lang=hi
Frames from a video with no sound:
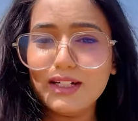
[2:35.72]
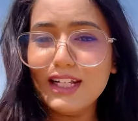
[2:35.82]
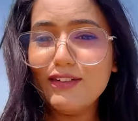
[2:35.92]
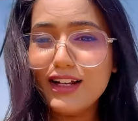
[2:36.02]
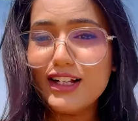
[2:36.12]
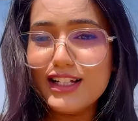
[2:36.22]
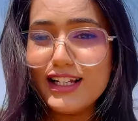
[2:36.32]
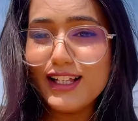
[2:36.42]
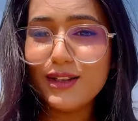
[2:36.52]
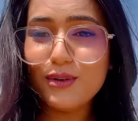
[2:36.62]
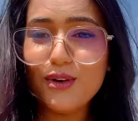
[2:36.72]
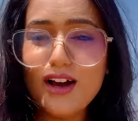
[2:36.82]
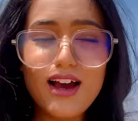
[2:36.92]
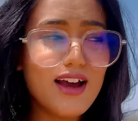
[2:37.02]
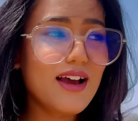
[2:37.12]
मिट्टी वाला चीज़ है तो
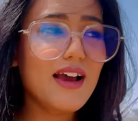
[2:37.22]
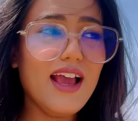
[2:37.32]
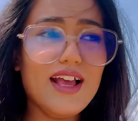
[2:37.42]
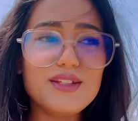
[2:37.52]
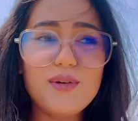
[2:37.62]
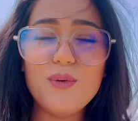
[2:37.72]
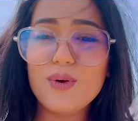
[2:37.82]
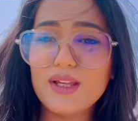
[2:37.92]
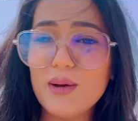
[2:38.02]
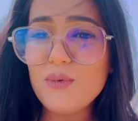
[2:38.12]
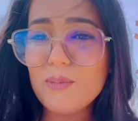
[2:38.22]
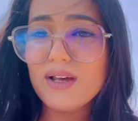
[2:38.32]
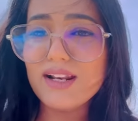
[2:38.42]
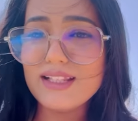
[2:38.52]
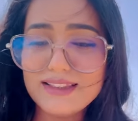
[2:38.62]
ऐसा उड़ के मुंह पे
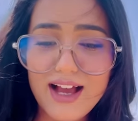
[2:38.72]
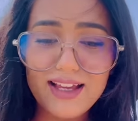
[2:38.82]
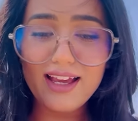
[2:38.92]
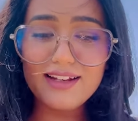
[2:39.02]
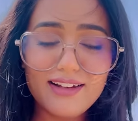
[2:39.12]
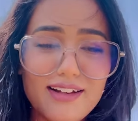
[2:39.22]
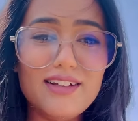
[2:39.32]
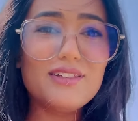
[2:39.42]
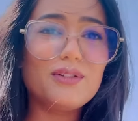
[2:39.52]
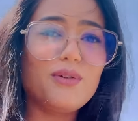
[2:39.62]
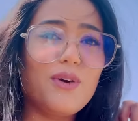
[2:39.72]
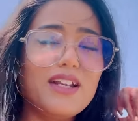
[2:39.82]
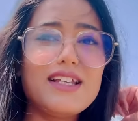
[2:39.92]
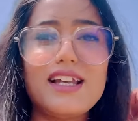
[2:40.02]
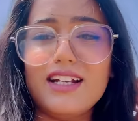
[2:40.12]
रेता आया है ना तो कोई
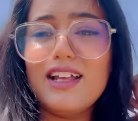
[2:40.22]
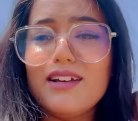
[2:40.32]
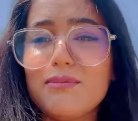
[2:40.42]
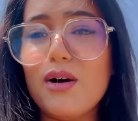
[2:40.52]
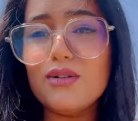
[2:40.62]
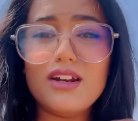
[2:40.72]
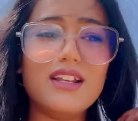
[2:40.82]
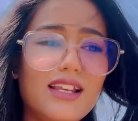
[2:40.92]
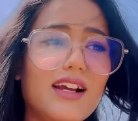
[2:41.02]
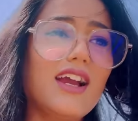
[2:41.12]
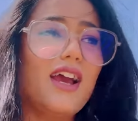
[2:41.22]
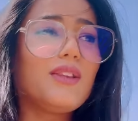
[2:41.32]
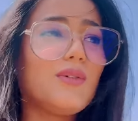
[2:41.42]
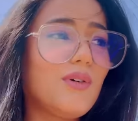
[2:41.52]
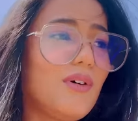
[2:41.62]
नहीं सेटिंग पाउडर नहीं लगाया
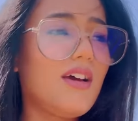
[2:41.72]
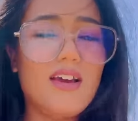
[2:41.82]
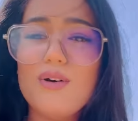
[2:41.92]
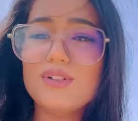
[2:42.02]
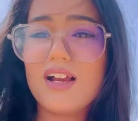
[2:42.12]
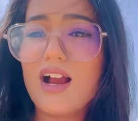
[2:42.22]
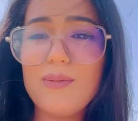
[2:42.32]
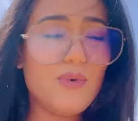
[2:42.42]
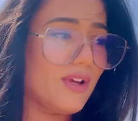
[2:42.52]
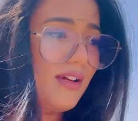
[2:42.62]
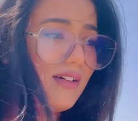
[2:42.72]
तो उसका काम हो गया